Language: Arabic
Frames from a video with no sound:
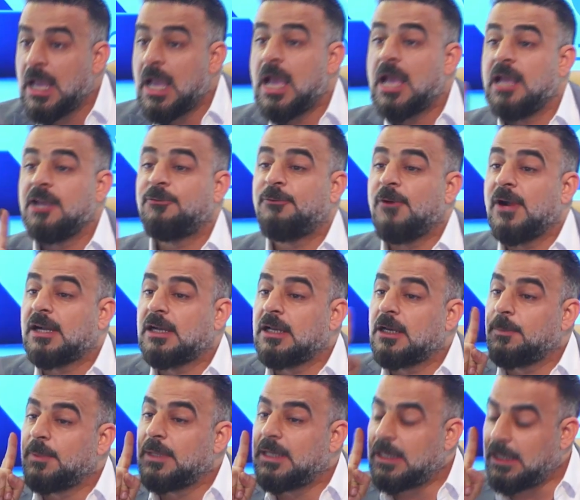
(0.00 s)
يفكر
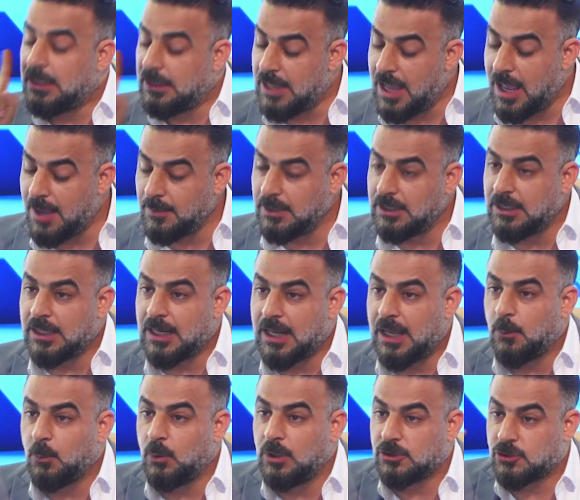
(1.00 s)
بالاعلام اللي
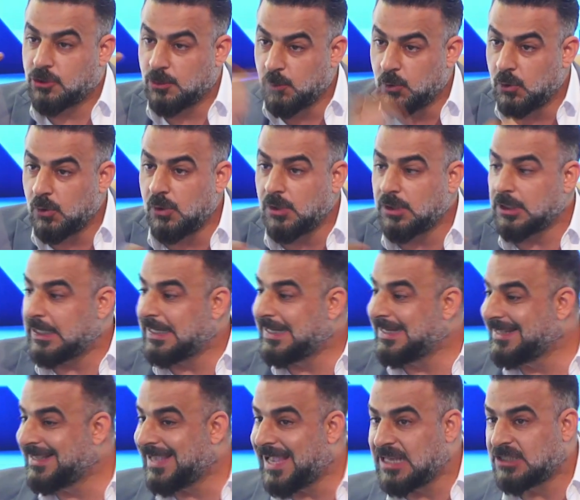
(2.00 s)
والجمهور
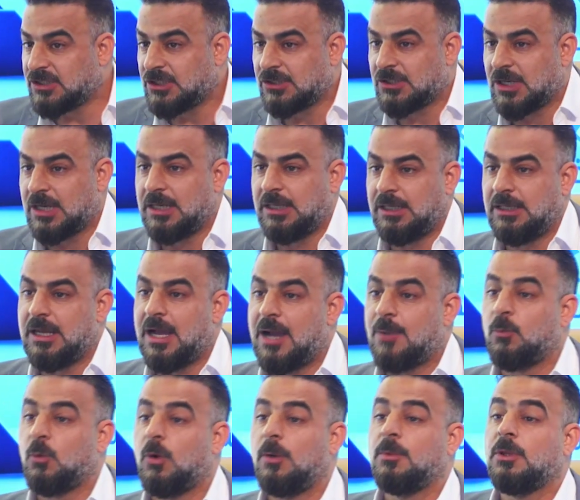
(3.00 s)
اللي اجج الاعلام
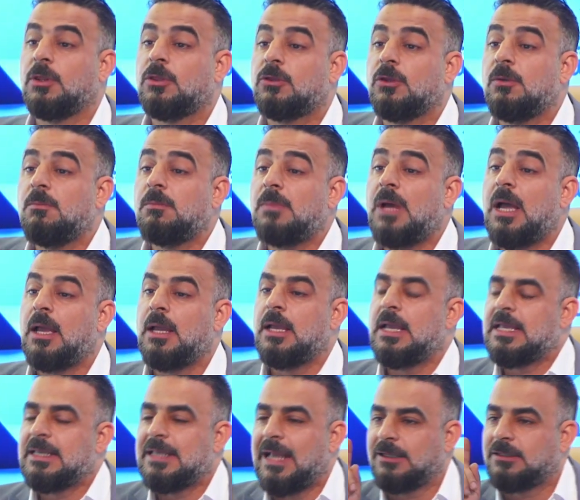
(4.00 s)
ومن ثم
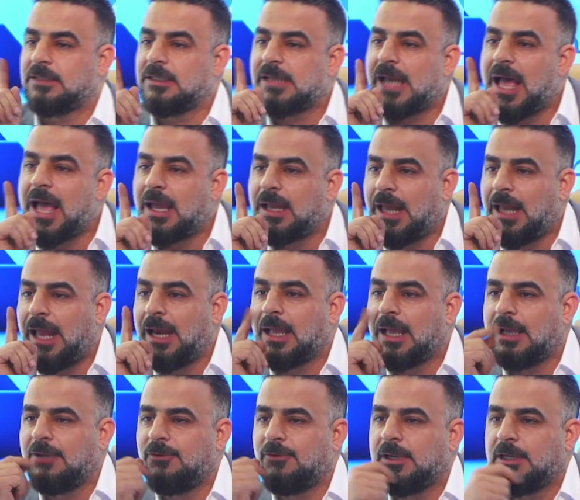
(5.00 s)
يعني تدري اخر
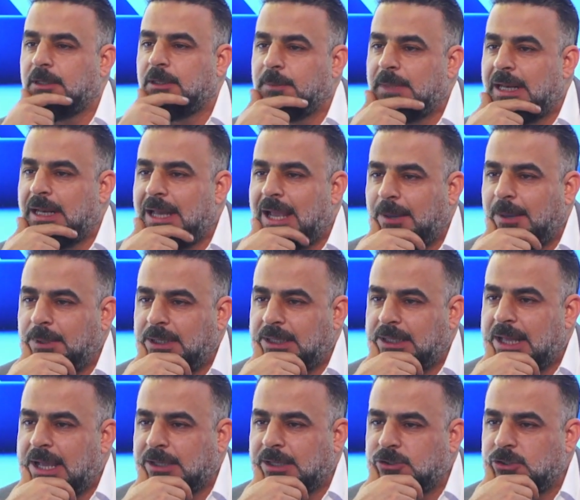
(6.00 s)
حلقه يفكر بها اللاعب
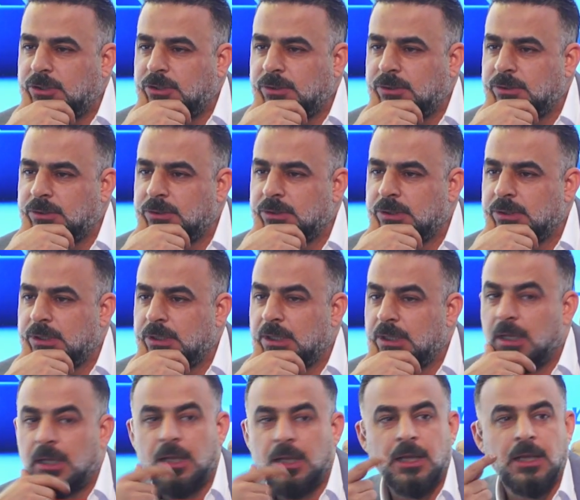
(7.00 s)
العراقي شنو؟
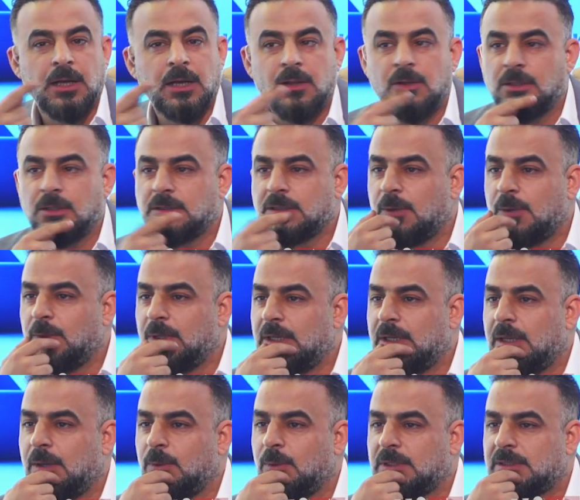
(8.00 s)
الخطه
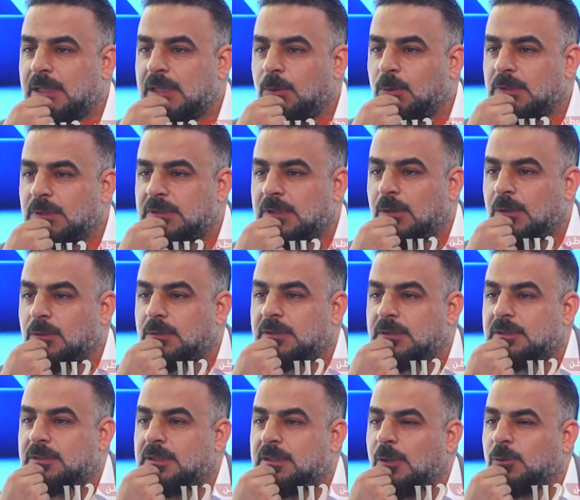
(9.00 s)

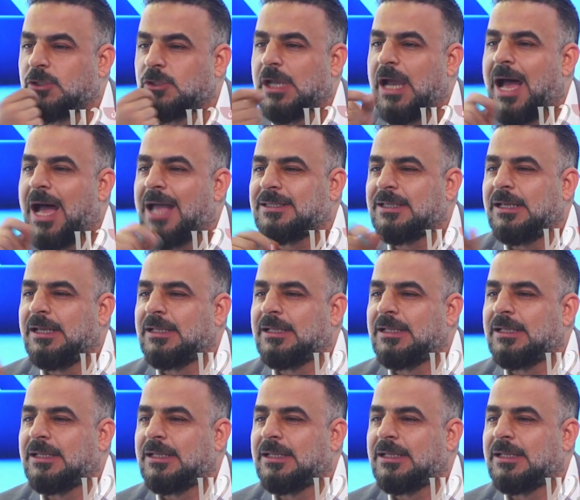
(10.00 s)
والتوجيهات اللي